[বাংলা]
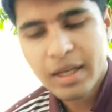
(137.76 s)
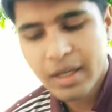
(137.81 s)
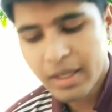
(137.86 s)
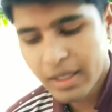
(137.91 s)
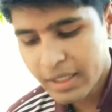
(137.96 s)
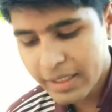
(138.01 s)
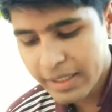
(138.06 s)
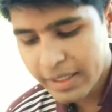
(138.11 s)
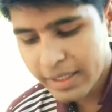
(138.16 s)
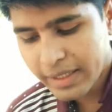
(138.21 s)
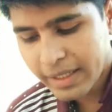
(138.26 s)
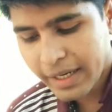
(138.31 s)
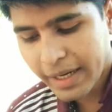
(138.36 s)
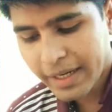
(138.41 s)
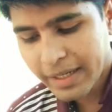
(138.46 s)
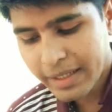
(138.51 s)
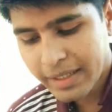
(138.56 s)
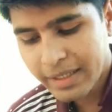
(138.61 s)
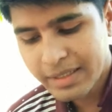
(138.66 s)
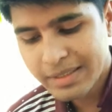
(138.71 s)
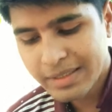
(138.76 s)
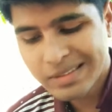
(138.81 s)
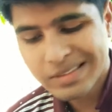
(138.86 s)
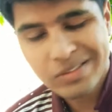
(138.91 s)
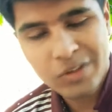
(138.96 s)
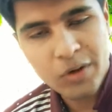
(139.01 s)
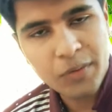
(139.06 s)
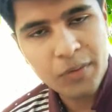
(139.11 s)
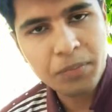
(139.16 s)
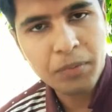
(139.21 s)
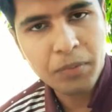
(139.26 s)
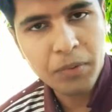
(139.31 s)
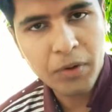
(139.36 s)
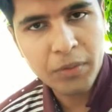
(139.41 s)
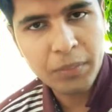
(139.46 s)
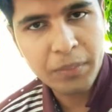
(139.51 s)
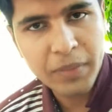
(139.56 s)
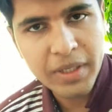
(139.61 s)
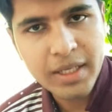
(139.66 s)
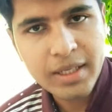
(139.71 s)
হি কাইন্ডলি স্টপ ফর
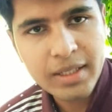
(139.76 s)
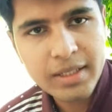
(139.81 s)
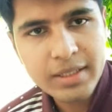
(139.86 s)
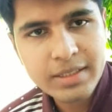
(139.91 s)
মি